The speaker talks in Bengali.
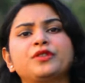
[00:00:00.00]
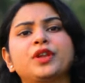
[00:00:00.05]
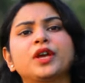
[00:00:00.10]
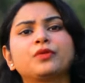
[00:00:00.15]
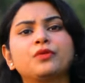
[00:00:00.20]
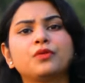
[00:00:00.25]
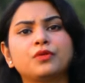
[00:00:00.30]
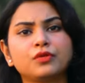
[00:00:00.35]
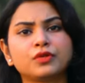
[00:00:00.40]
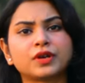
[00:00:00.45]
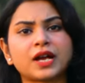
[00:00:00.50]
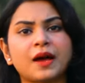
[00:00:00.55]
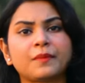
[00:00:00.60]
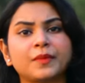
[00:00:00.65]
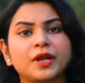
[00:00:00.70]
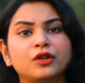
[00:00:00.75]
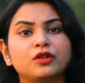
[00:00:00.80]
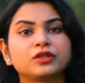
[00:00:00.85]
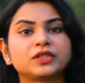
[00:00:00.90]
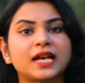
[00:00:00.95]
ভেতরে কুকুর
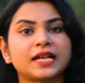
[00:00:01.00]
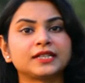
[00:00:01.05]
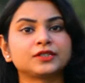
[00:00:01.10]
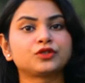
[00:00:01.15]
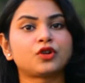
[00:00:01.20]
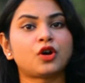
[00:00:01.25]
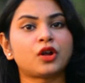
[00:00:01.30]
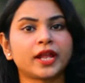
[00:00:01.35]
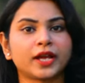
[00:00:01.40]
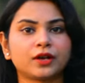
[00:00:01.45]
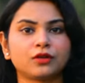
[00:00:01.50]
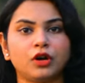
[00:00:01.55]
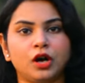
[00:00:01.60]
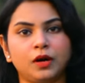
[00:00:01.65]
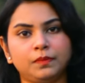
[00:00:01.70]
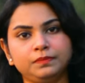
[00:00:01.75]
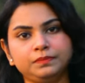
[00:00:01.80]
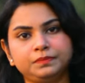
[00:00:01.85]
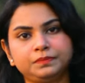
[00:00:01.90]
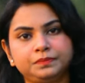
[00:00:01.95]
কামড়ানোর চান্স অনেক
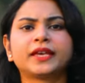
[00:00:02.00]
কম